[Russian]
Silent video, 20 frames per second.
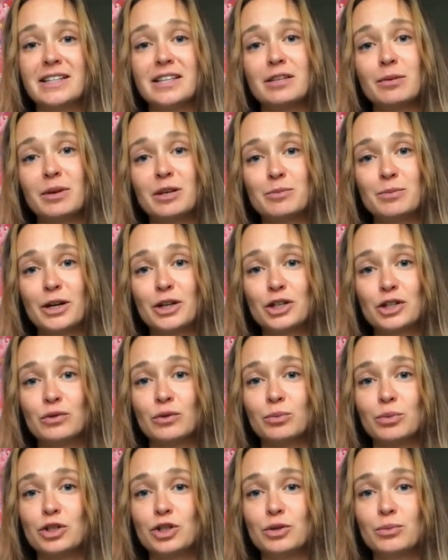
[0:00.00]
Кстати, меня
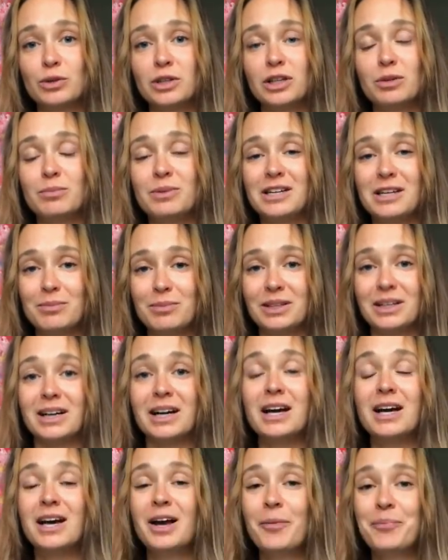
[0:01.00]
спрашивают, почему нет беременных
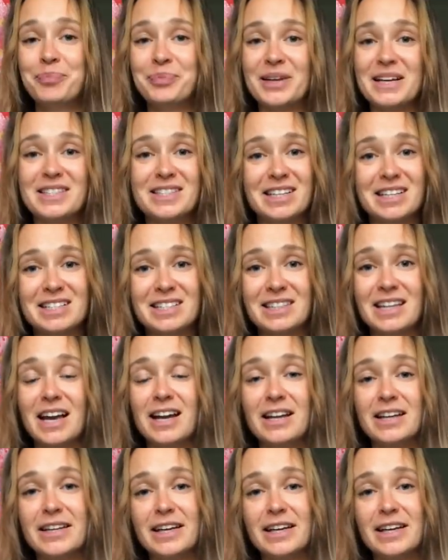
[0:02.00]
на стрит-стайле.